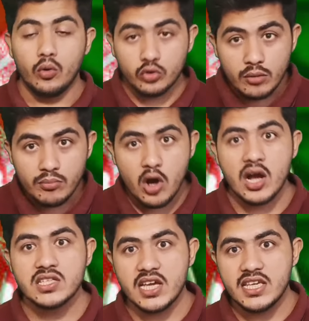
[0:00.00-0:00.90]
उनको
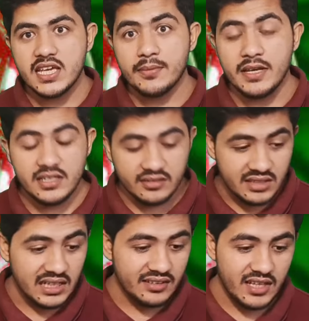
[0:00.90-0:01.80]
मौका चाहिए कि भाई
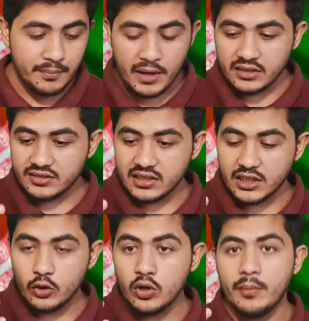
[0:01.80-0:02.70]
किस तरीके से ये
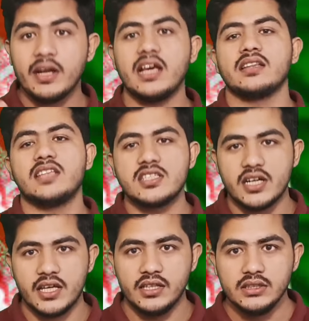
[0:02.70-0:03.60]
पाकिस्तान के लोग हमारे हत्ते
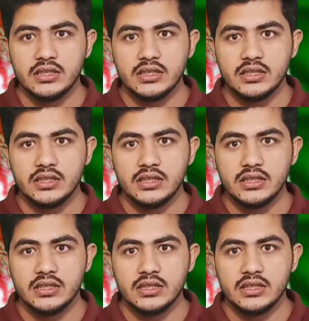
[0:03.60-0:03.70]
चढ़े